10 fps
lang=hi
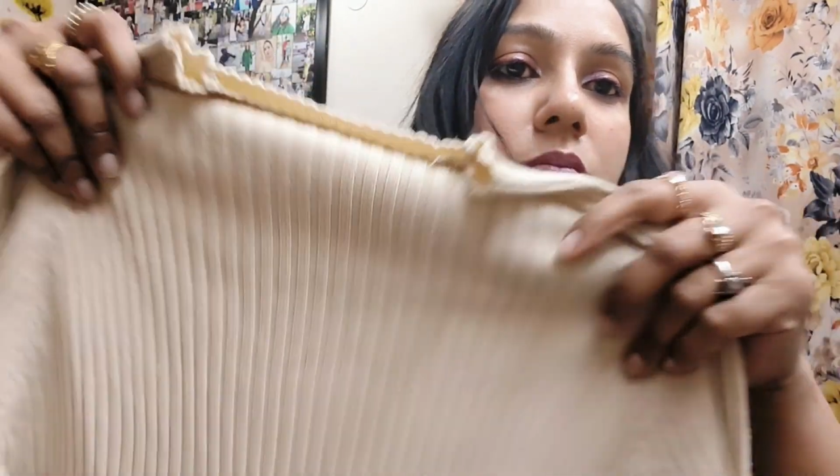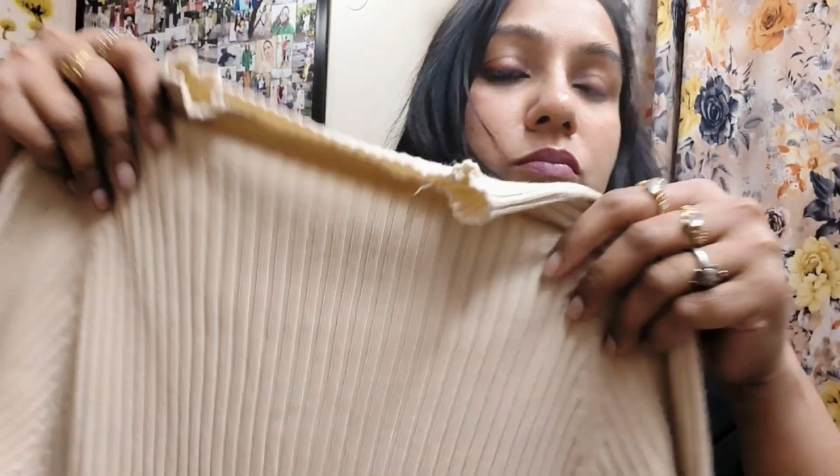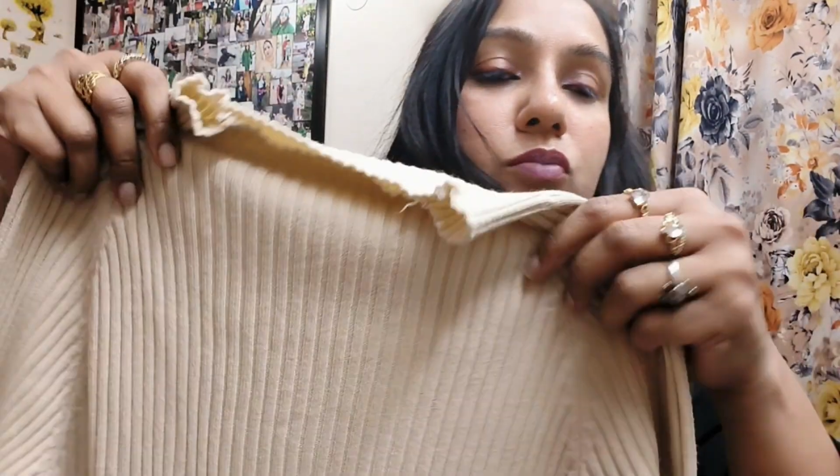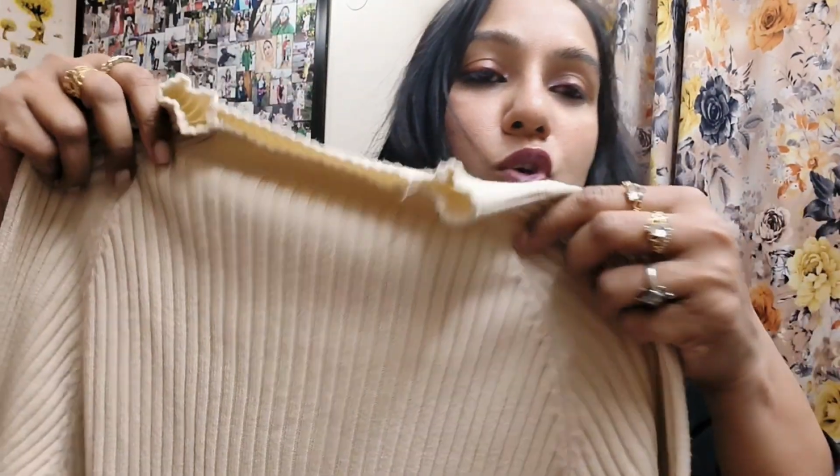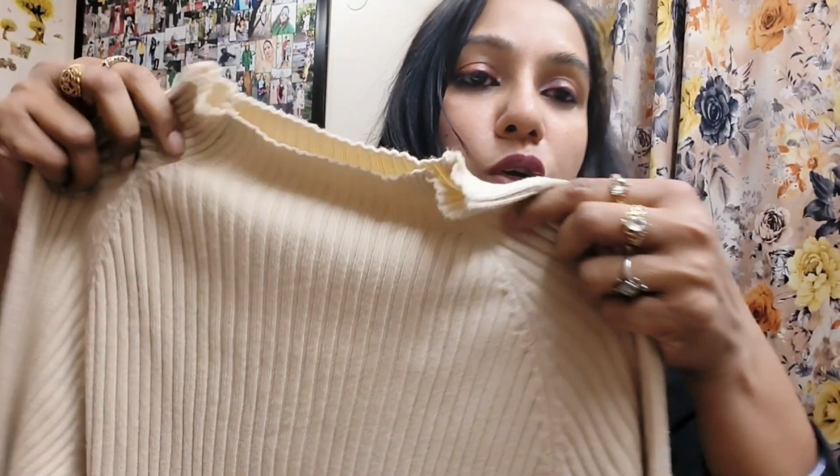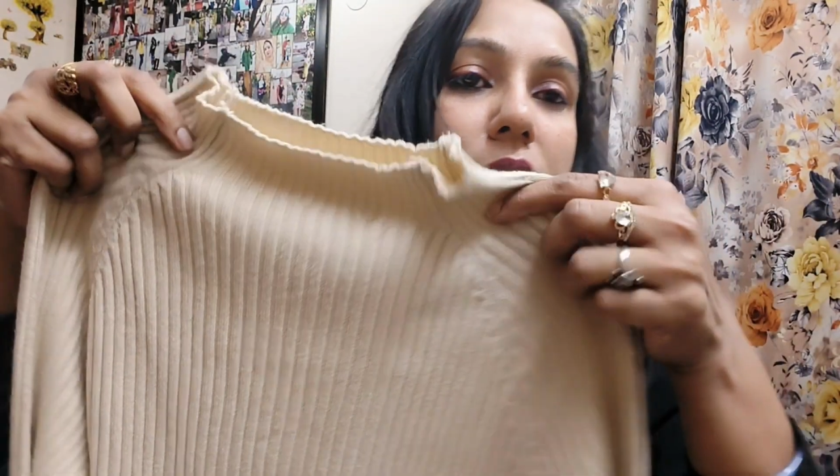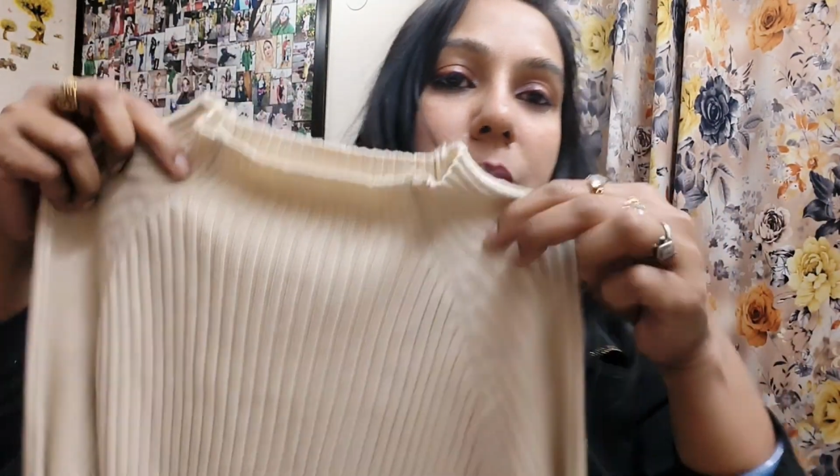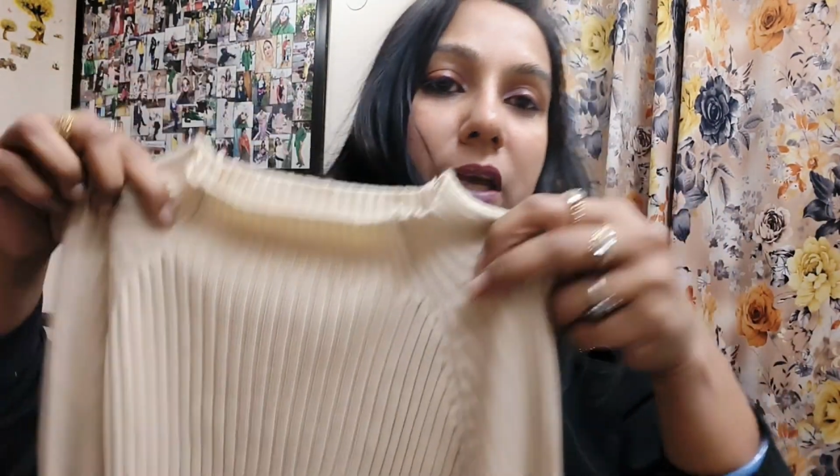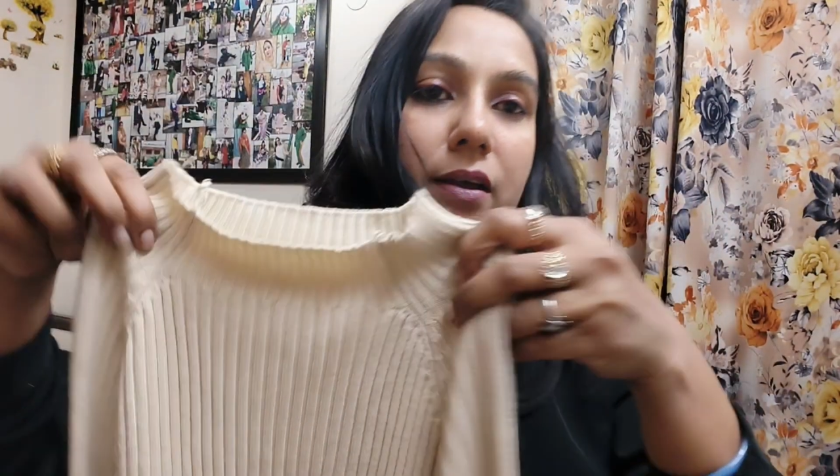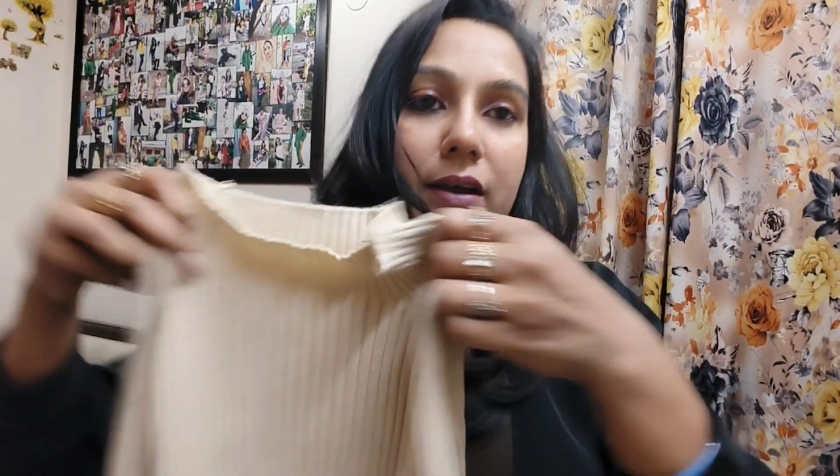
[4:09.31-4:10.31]
बहुत ही
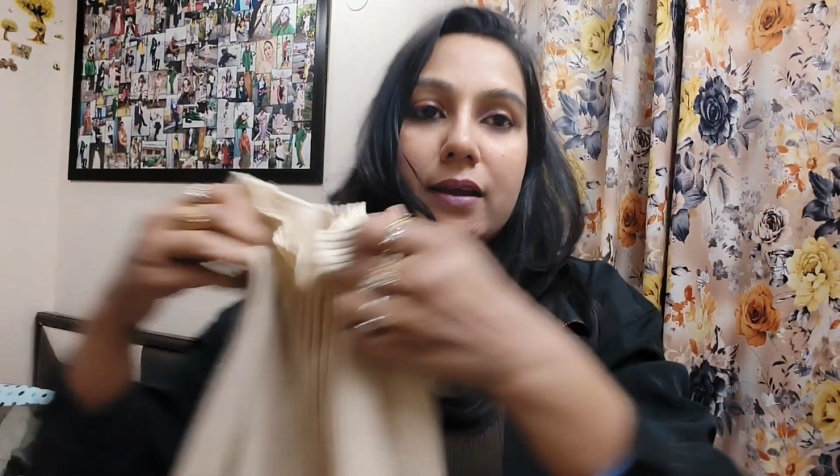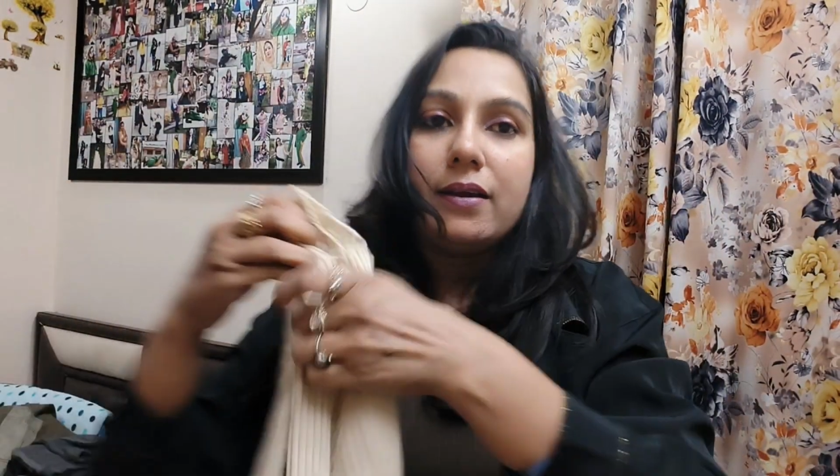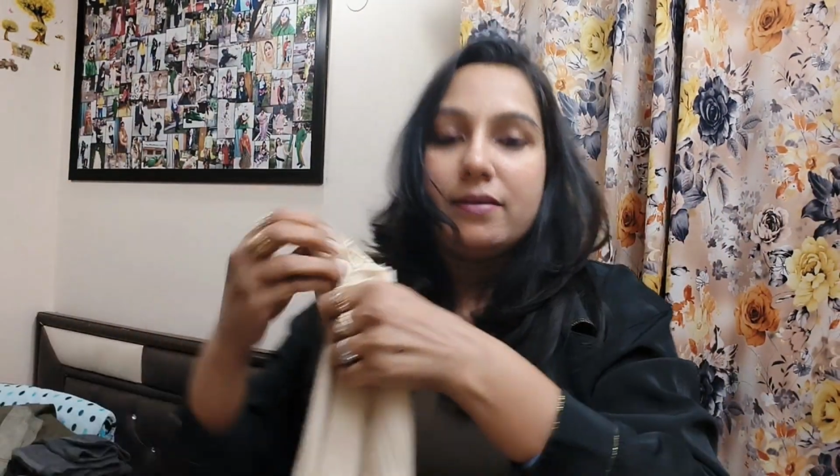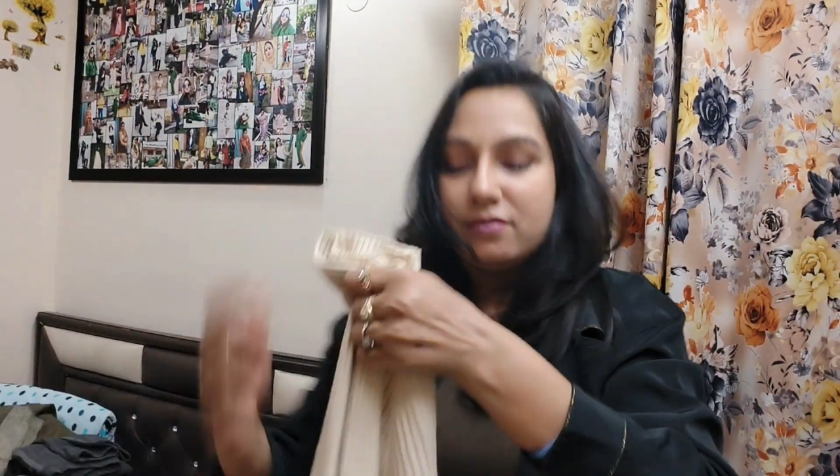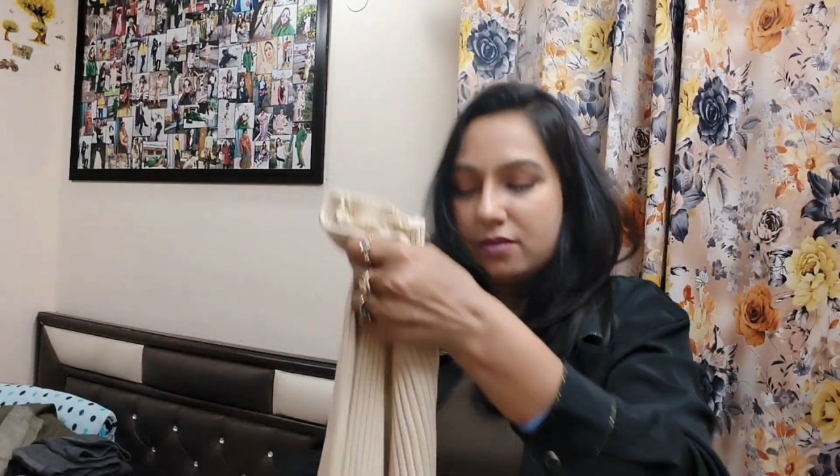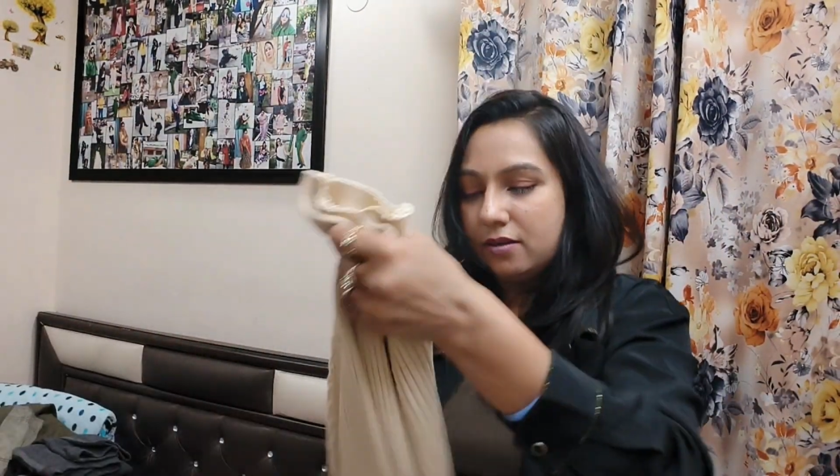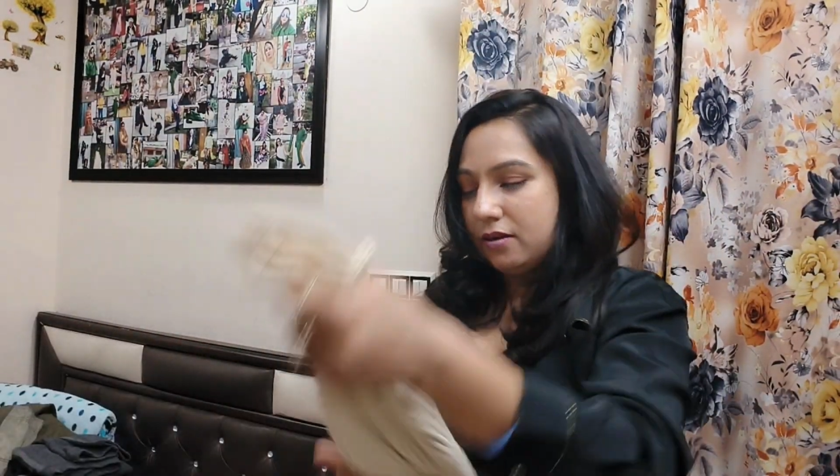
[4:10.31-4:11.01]
प्यारा है गाइस